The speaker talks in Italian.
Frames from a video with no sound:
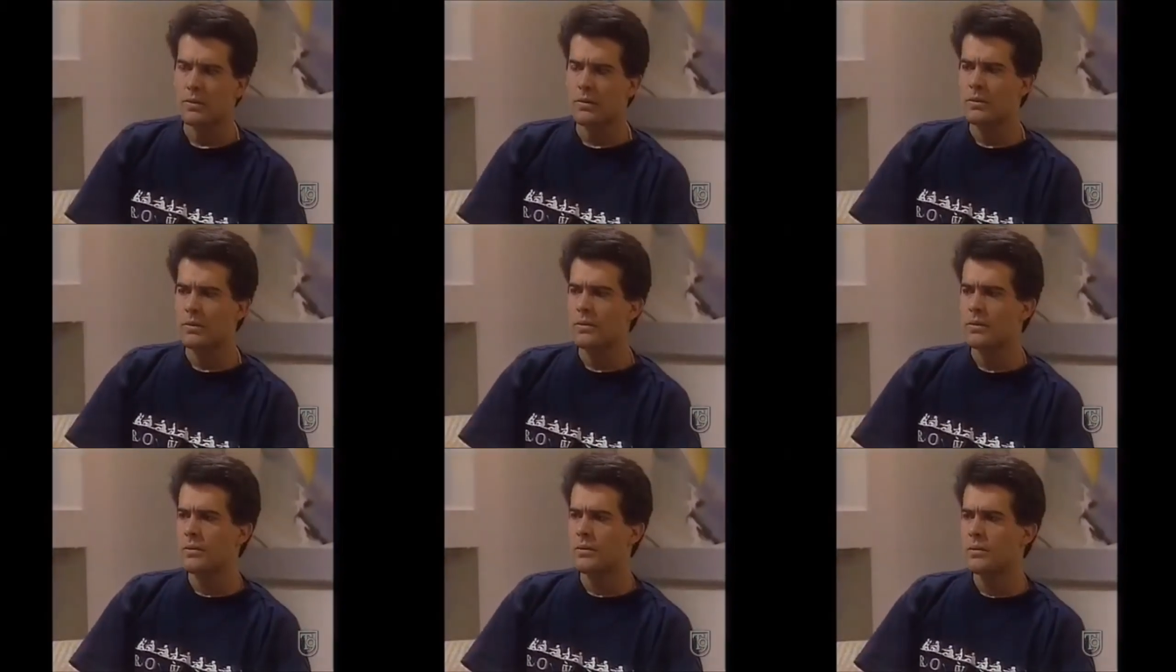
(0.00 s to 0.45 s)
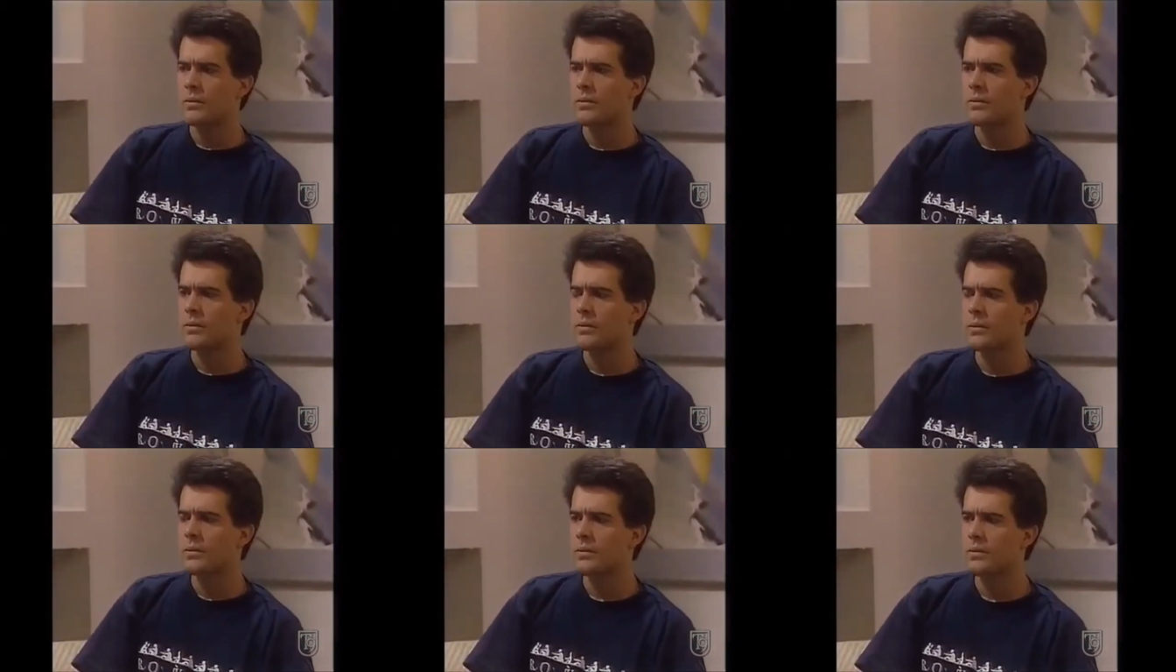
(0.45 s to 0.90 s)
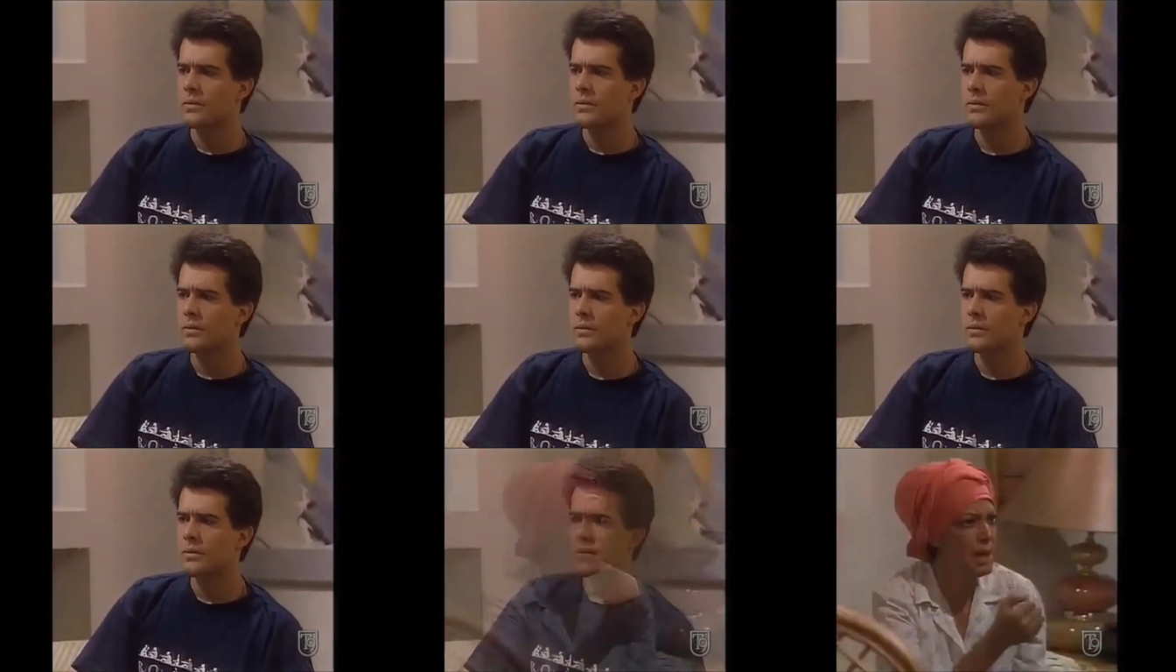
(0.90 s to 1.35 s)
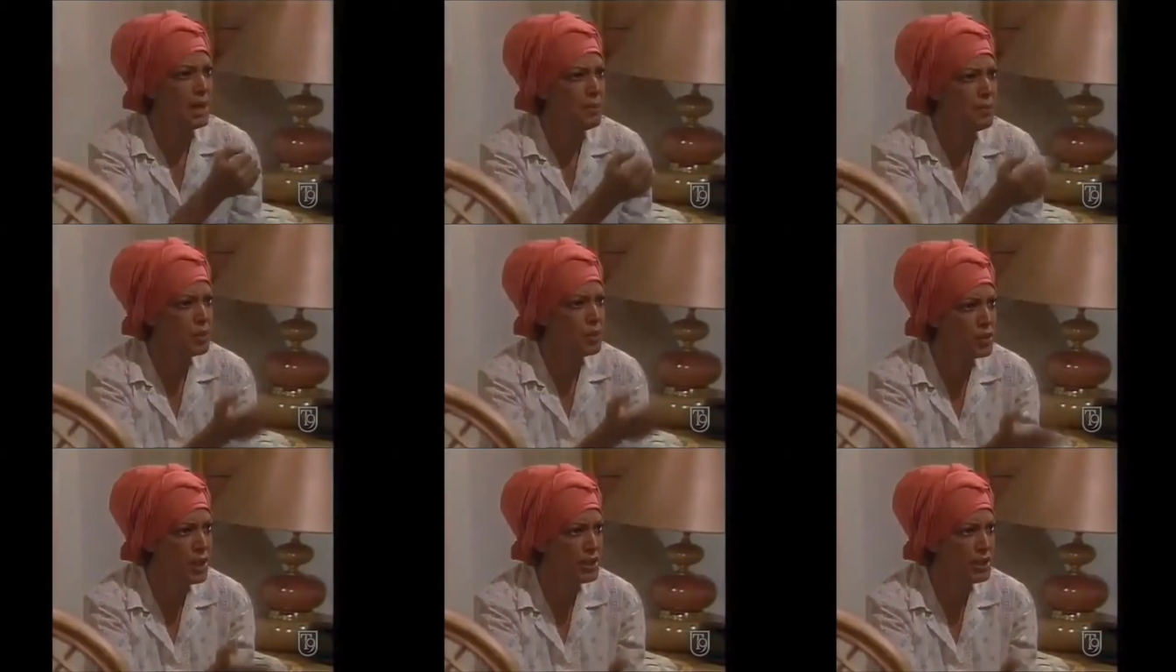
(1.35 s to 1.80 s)
comportava come se fossero
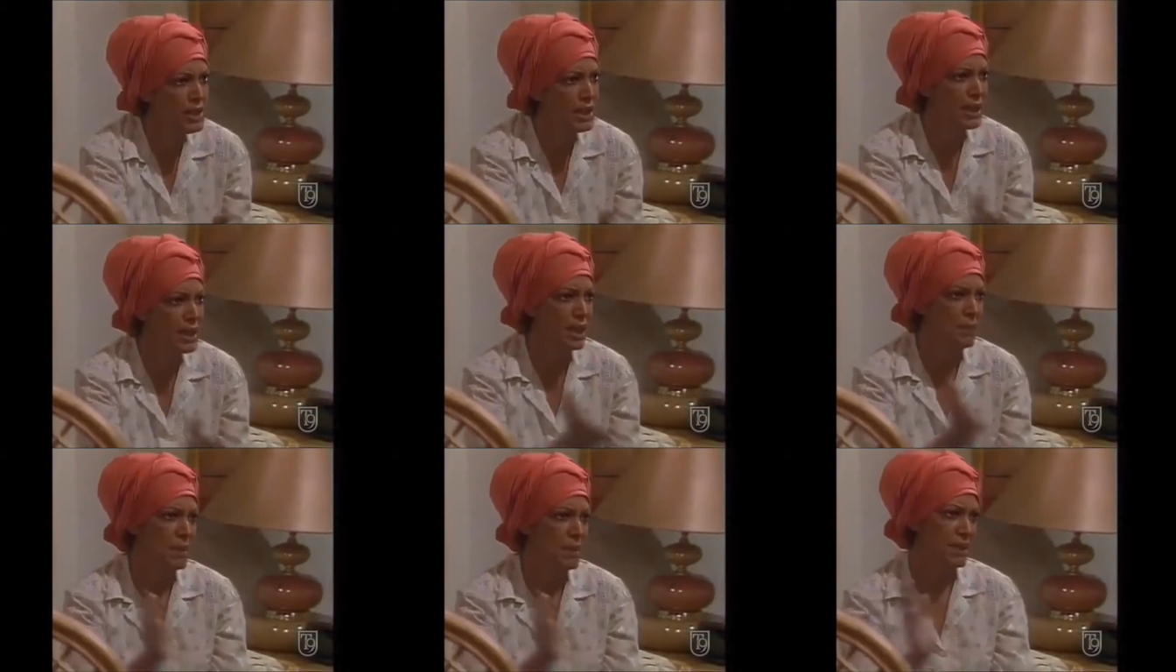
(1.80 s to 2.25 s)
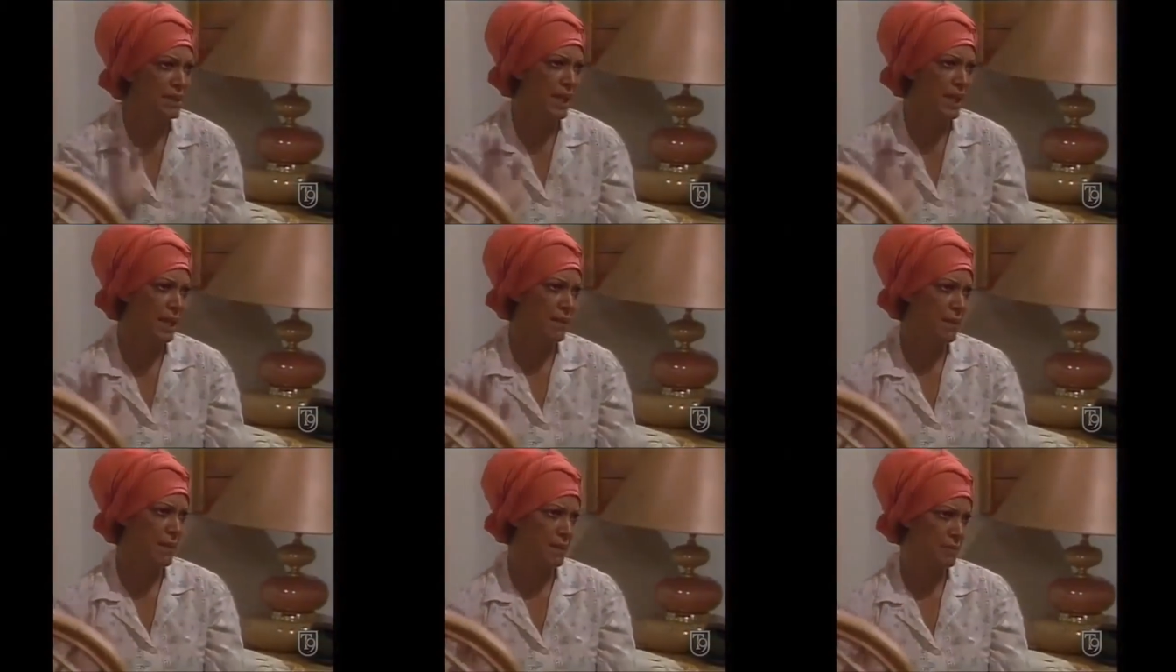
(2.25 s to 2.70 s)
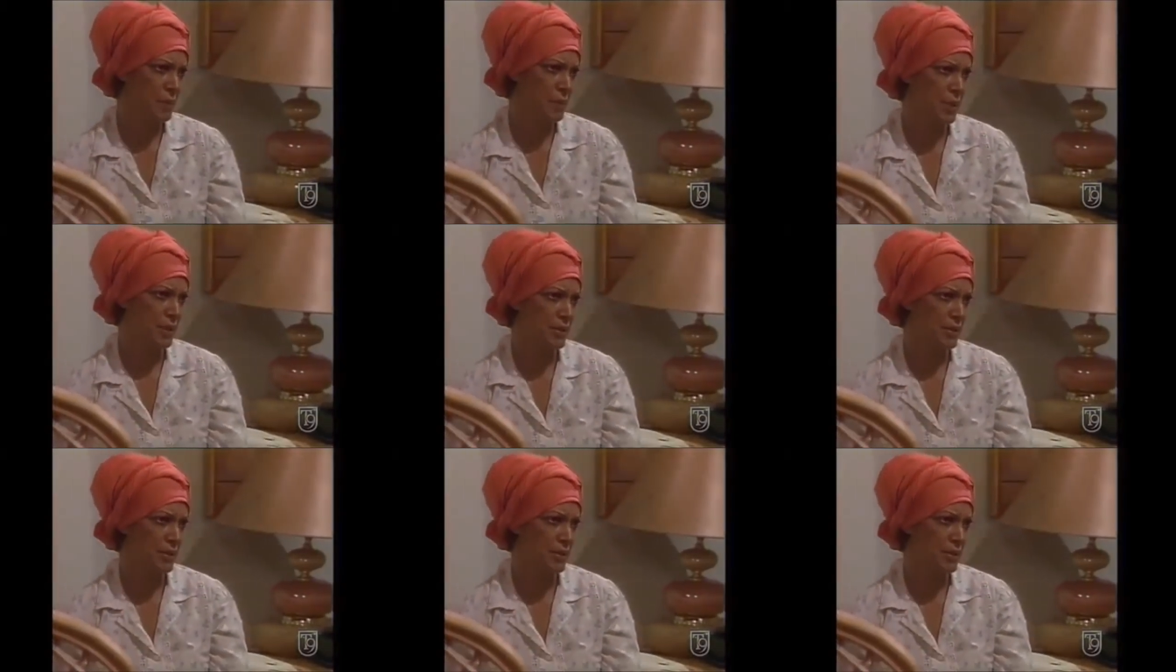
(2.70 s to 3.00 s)
sposati da chissà quanto